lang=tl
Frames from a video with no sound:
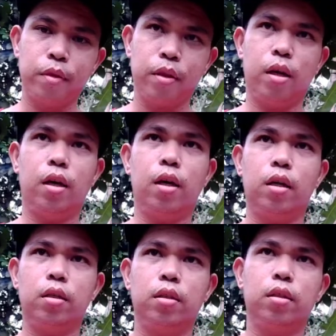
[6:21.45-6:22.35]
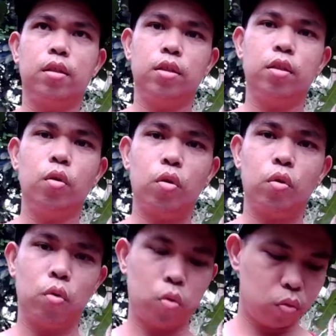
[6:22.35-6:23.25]
uh,
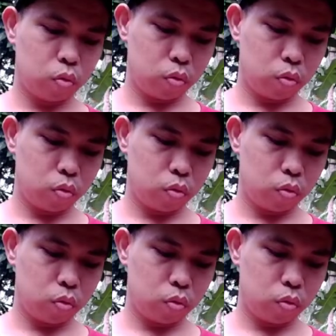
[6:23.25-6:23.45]
siguro